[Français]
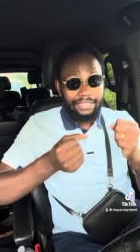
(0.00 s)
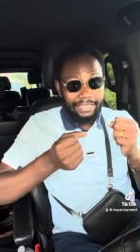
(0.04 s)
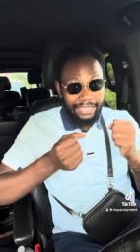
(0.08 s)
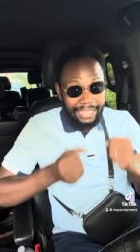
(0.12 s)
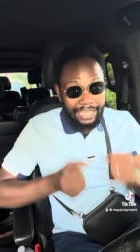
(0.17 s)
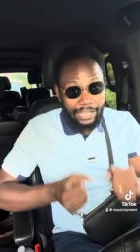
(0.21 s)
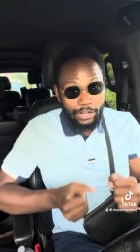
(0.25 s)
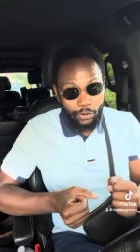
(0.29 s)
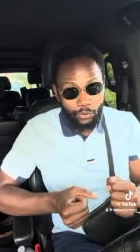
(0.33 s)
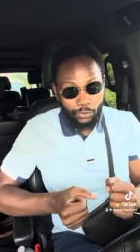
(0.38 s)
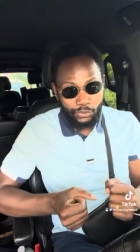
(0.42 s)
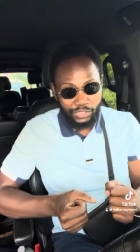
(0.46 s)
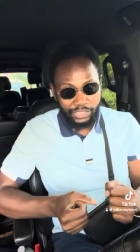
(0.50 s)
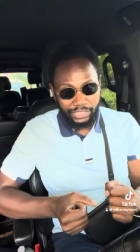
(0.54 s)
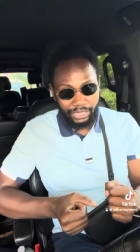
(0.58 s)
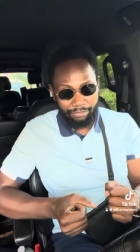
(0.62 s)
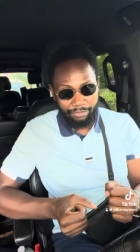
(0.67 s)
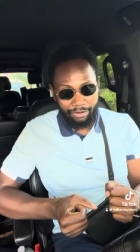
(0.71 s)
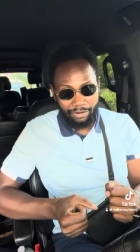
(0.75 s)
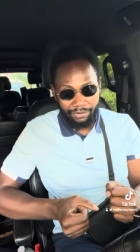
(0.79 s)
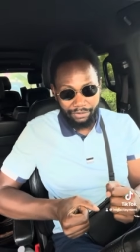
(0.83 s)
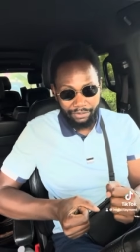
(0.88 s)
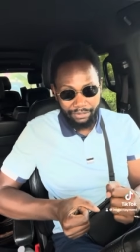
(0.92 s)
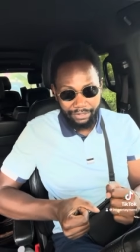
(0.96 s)

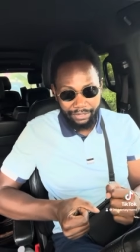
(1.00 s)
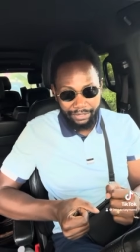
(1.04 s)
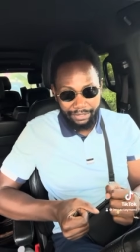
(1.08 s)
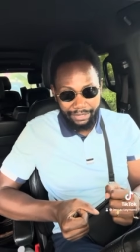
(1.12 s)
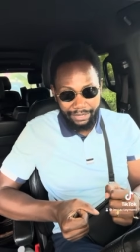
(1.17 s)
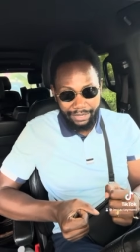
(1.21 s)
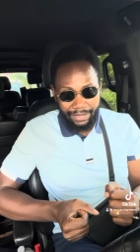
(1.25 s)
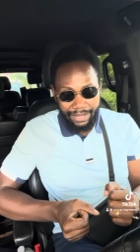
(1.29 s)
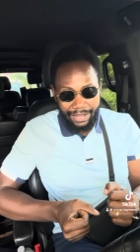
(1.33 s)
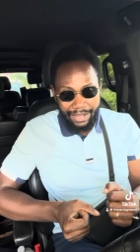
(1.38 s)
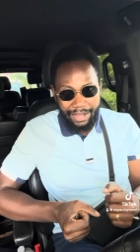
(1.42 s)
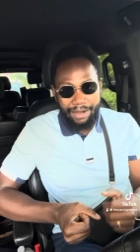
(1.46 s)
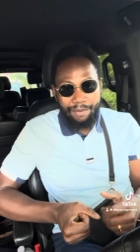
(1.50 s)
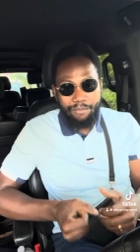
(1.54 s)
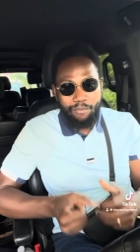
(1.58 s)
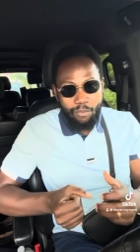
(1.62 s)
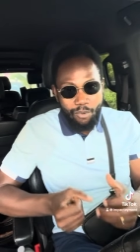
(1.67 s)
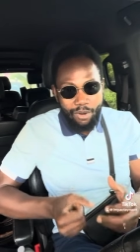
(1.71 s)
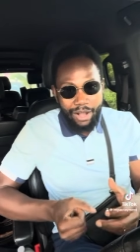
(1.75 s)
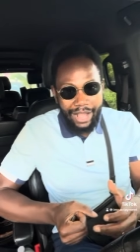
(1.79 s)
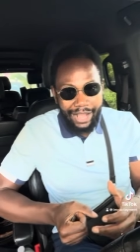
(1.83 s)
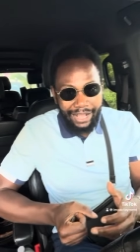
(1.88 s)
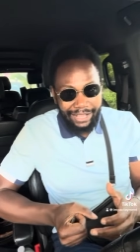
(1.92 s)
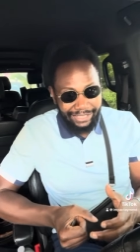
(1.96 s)
inconsciemment.
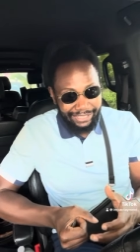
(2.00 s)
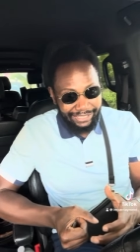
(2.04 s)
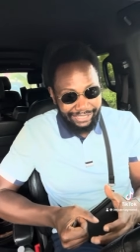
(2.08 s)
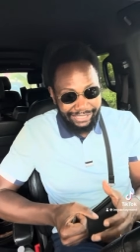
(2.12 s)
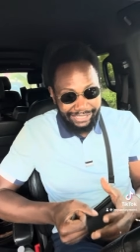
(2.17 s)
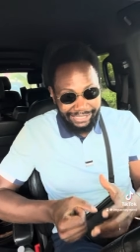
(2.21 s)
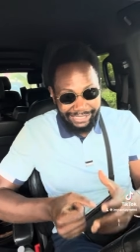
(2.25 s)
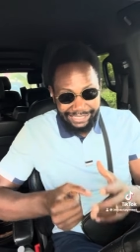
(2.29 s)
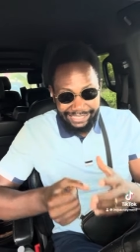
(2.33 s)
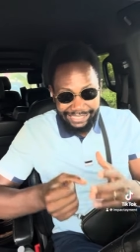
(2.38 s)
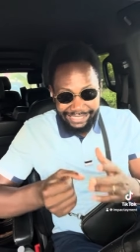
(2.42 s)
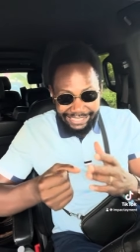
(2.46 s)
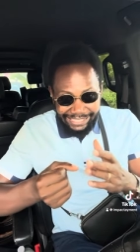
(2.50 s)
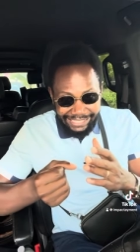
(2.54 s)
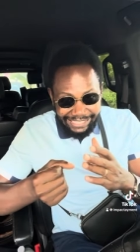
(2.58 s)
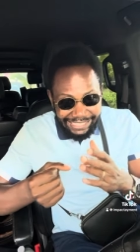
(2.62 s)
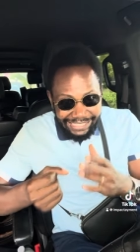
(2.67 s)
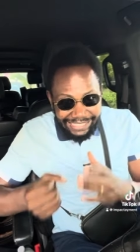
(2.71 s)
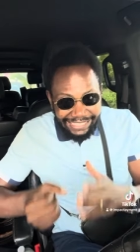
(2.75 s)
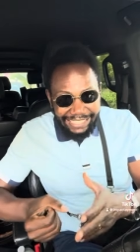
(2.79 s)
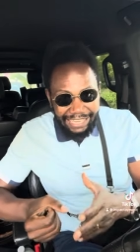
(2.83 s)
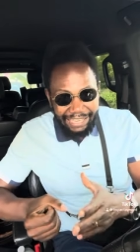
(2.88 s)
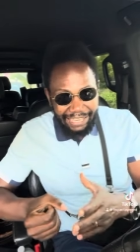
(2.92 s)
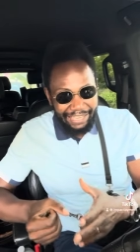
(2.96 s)
Moi,
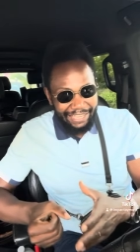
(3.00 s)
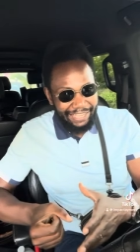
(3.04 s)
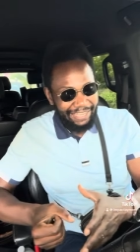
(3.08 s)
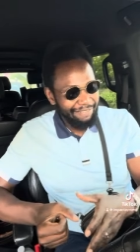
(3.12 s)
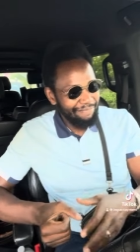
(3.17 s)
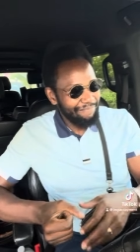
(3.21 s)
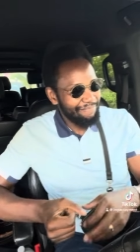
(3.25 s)
j'ai